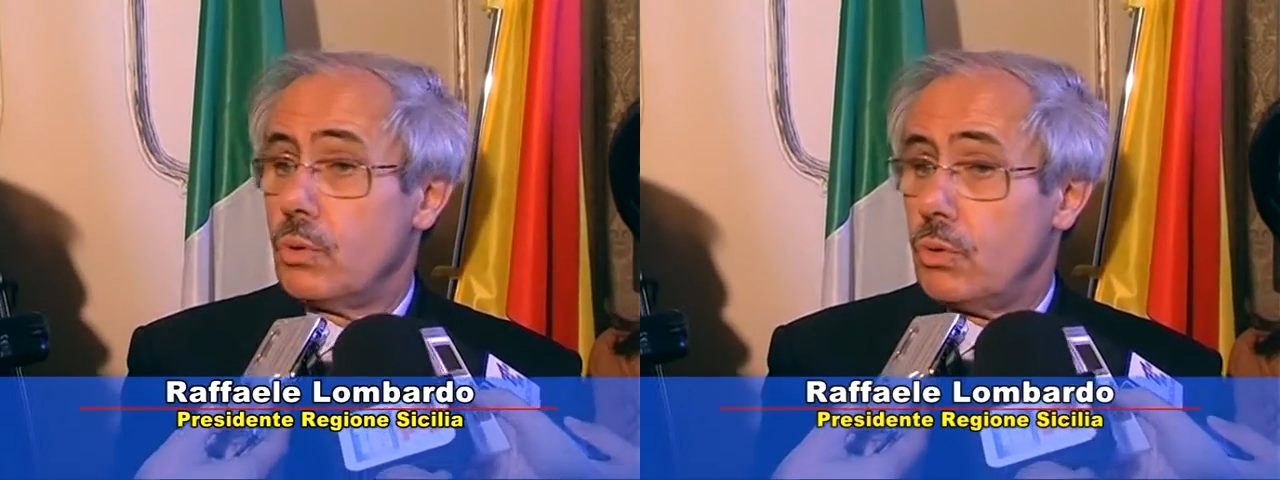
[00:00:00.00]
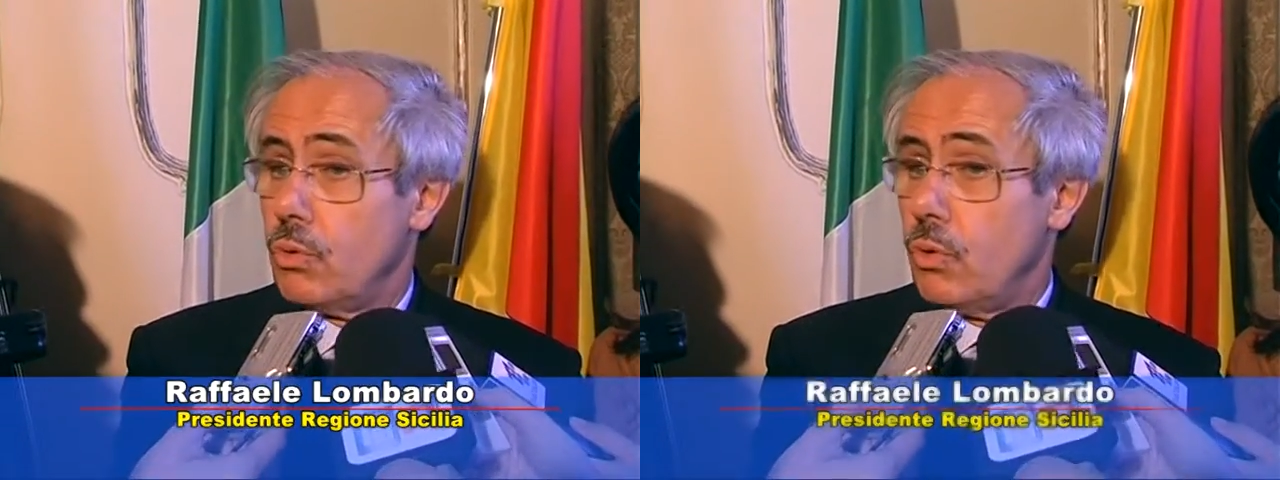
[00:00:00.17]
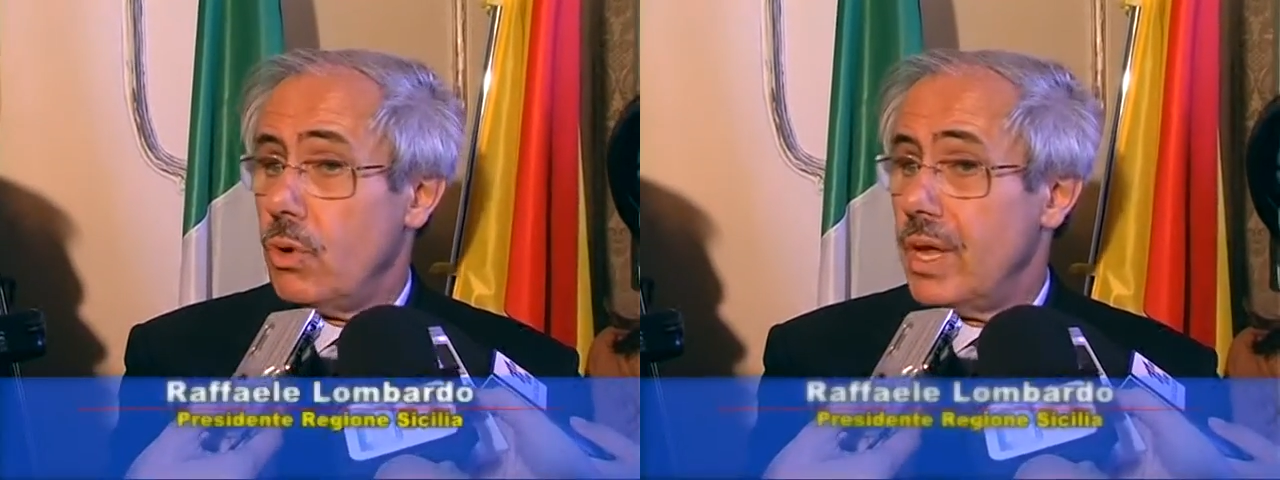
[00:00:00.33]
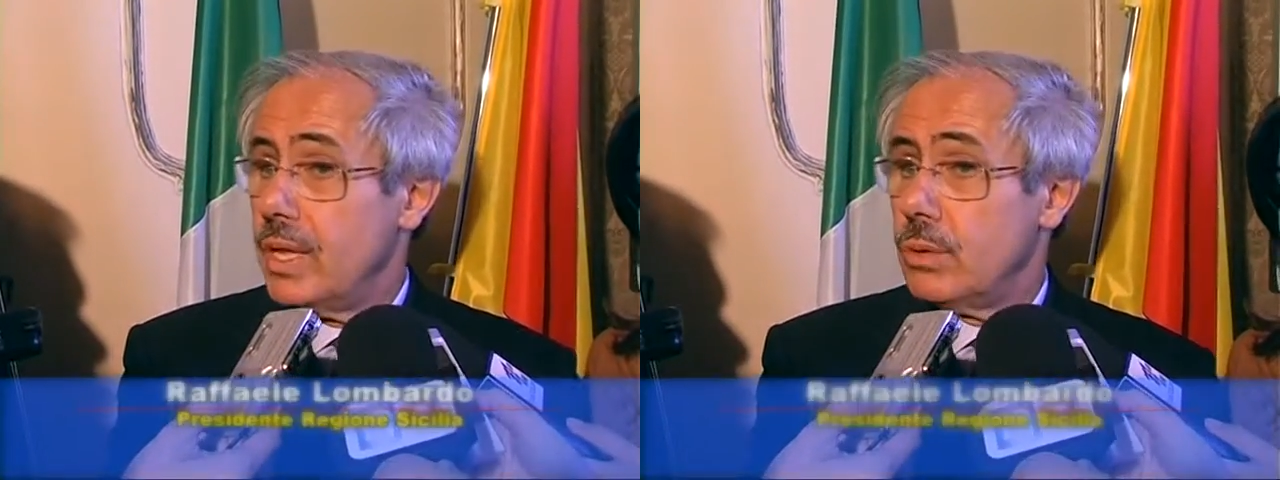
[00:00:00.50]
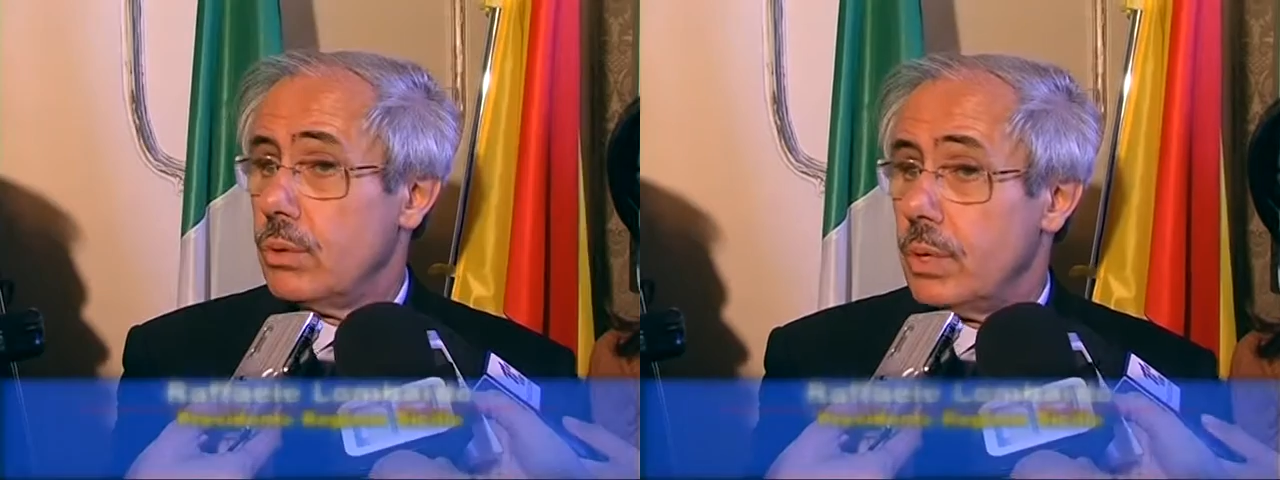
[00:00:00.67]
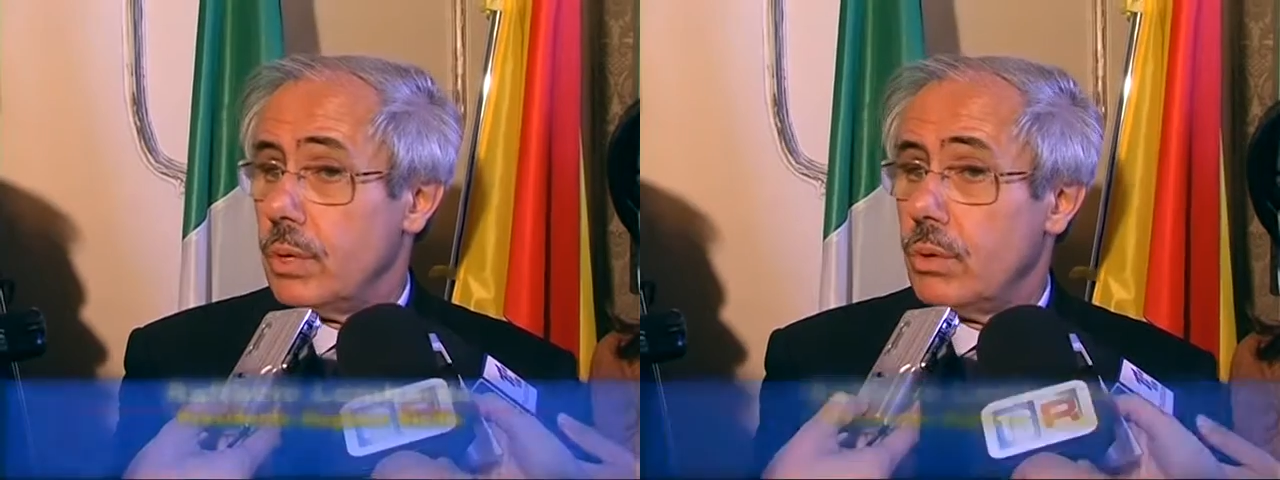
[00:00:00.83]
non ho
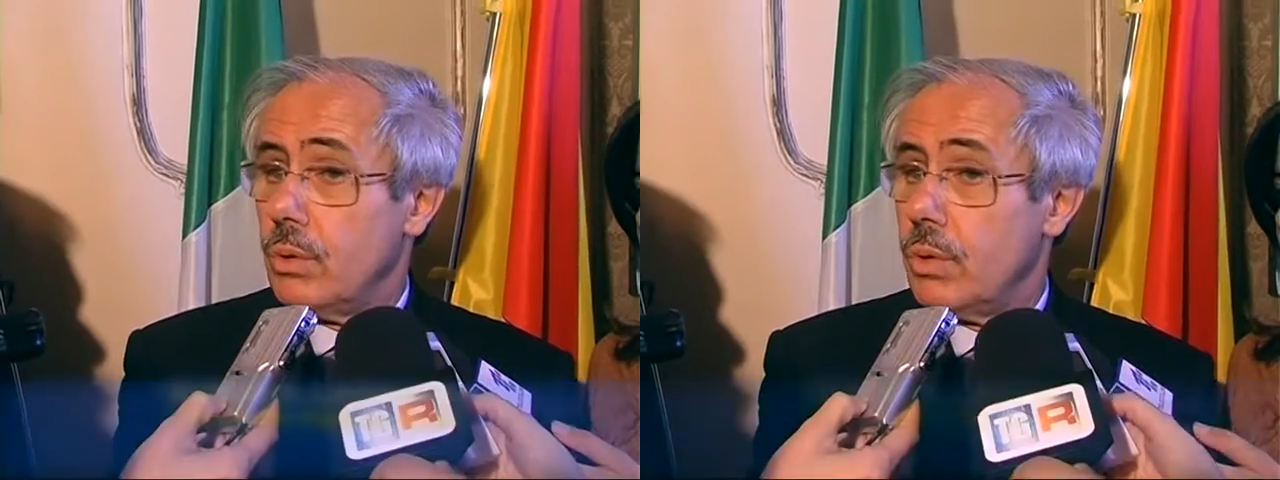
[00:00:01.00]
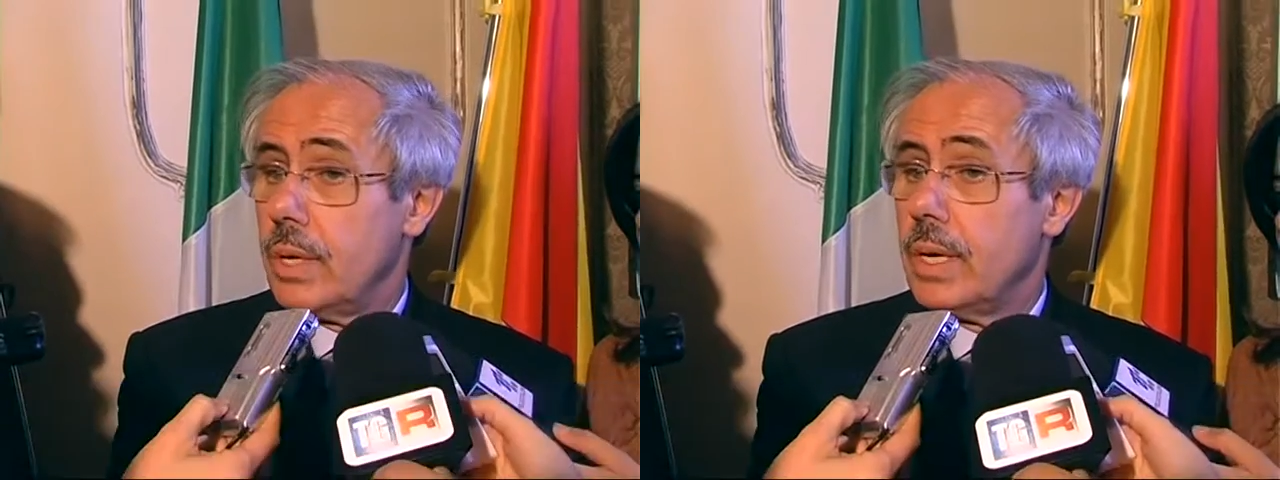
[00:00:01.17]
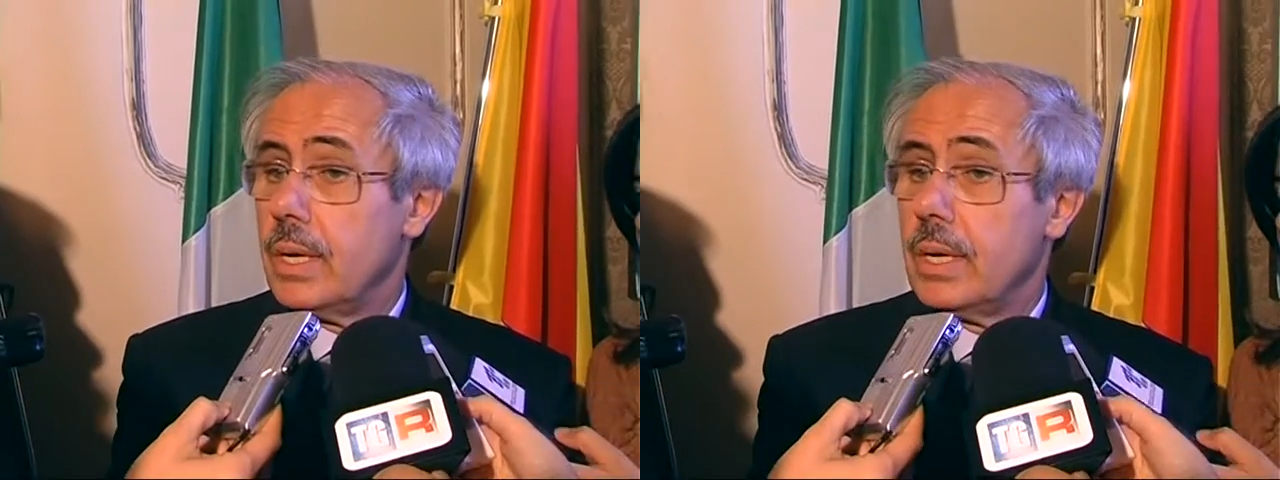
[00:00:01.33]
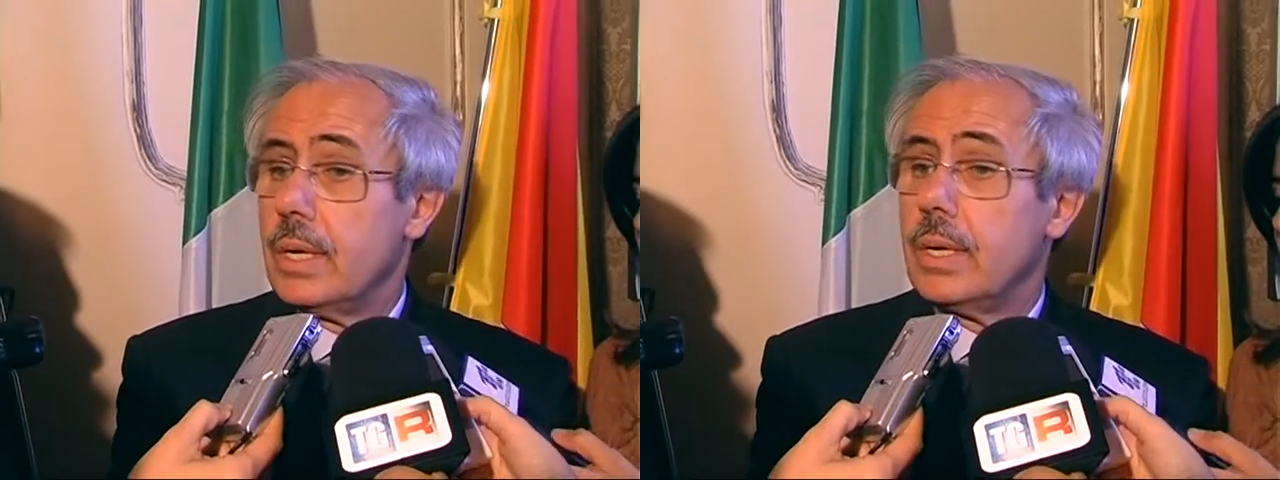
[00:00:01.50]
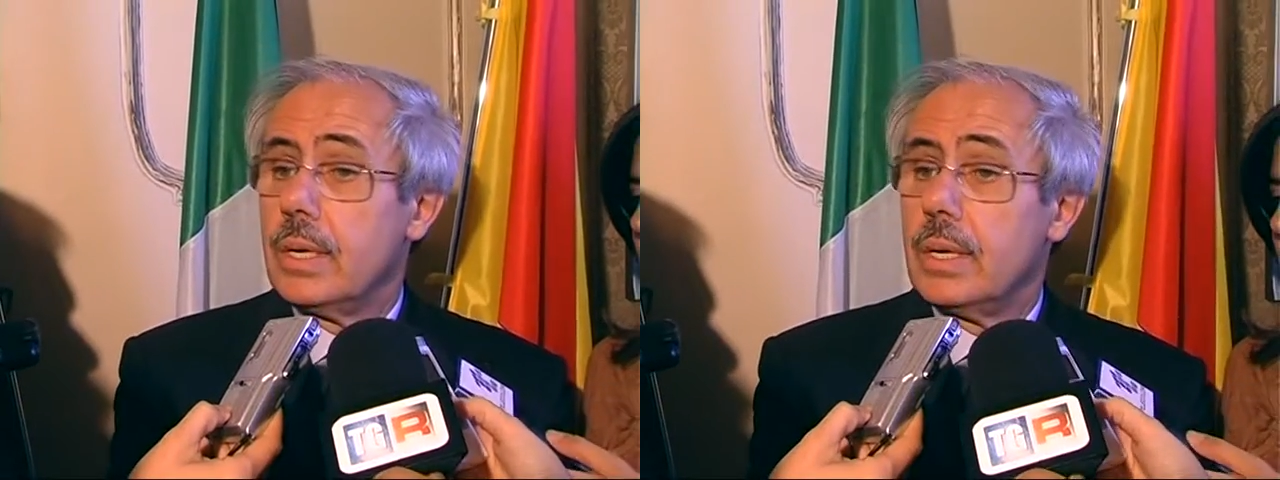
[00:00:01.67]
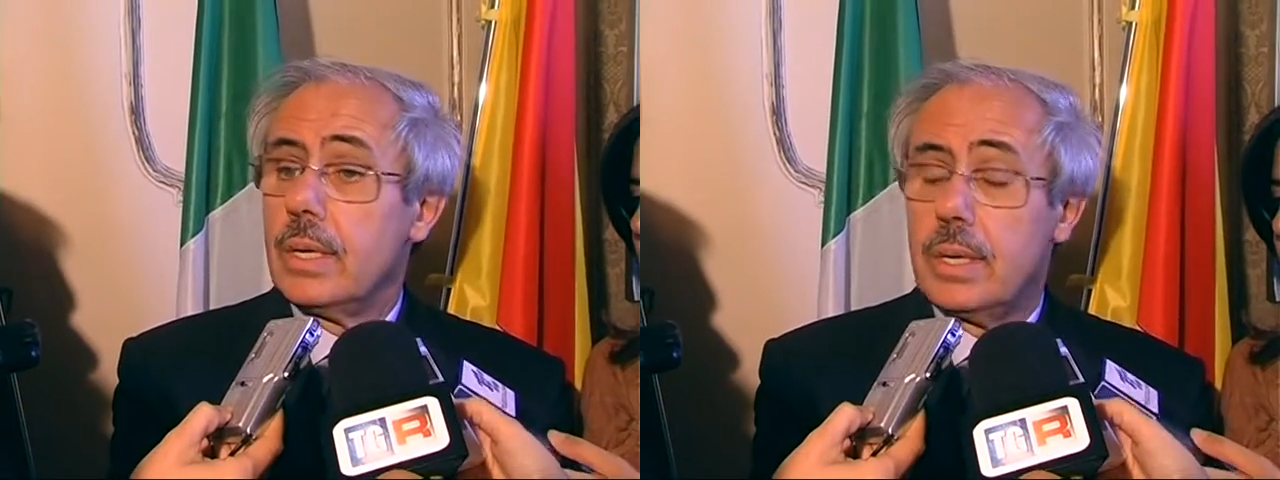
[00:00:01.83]
letto ancora